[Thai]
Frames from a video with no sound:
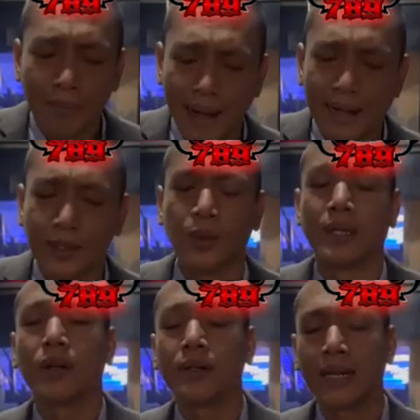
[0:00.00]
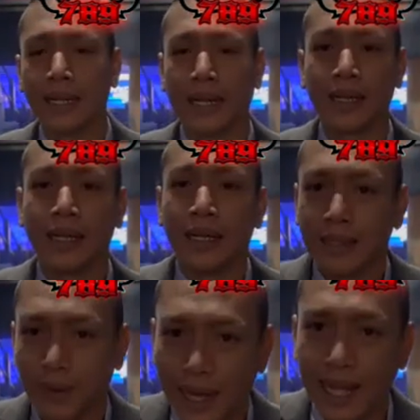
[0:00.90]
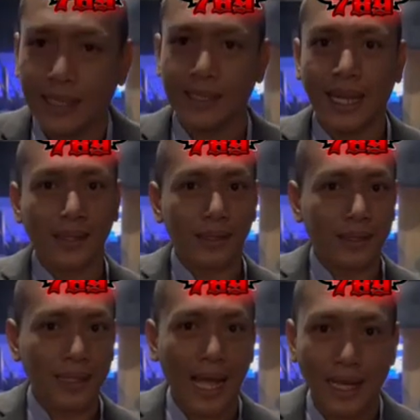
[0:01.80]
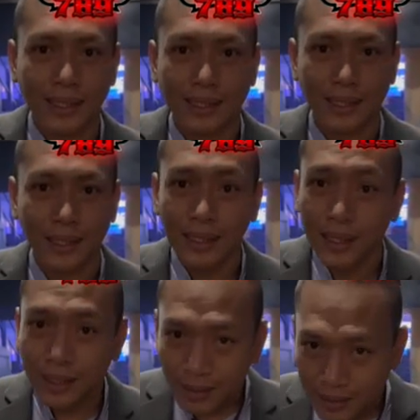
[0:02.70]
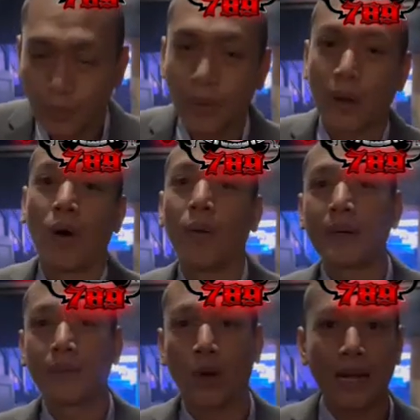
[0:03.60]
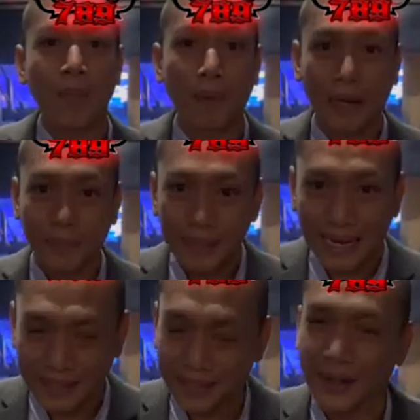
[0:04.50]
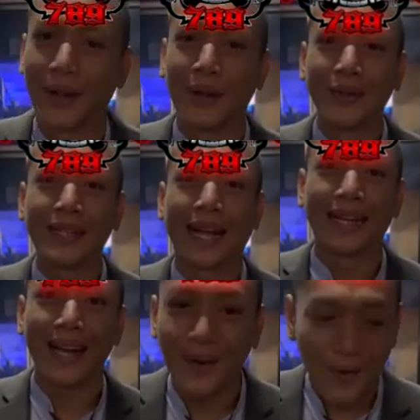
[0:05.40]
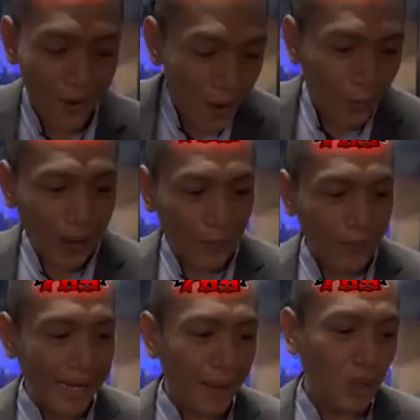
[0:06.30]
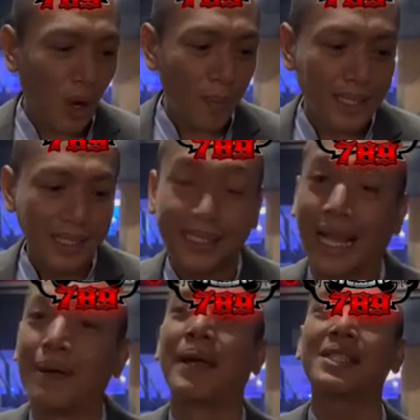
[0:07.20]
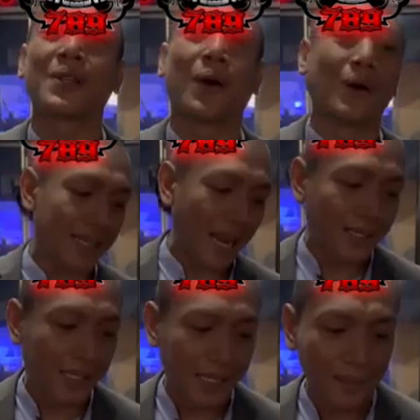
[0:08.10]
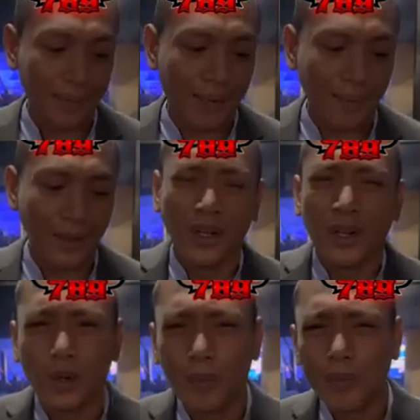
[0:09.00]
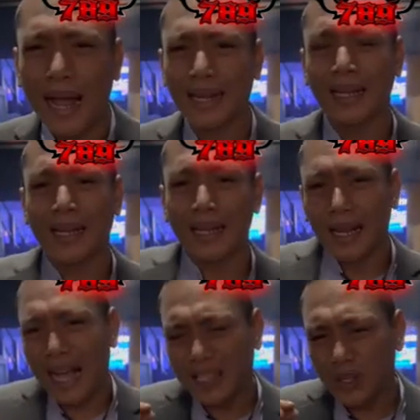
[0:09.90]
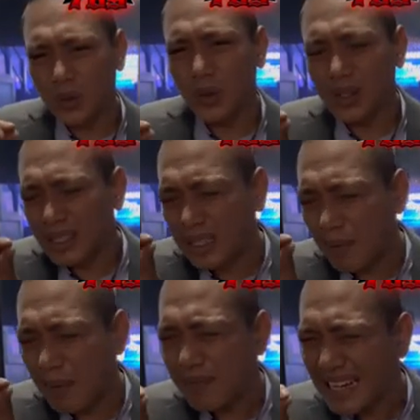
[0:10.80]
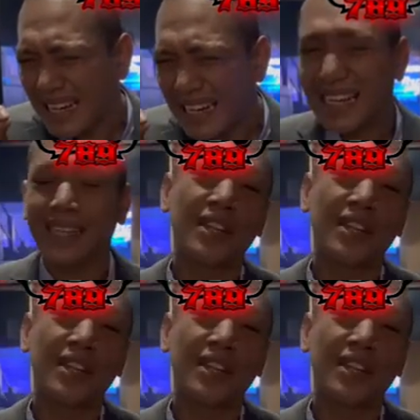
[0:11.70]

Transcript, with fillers: บางส่วนเท่านั้นเอง แต่ว่าอาจารย์นิทาสีเตรียมความพร้อมเรียบร้อยแล้วเปิดเมื่อไหร่เดี๋ยวก็รอรุ้นกัน เอ้าคู่เอกวันนี้ครับชอบไปที่สันเพชรสอสละชีพนะครับรูปร่างเนี่ยอาจจะดูเสียเปรียบเล็กๆ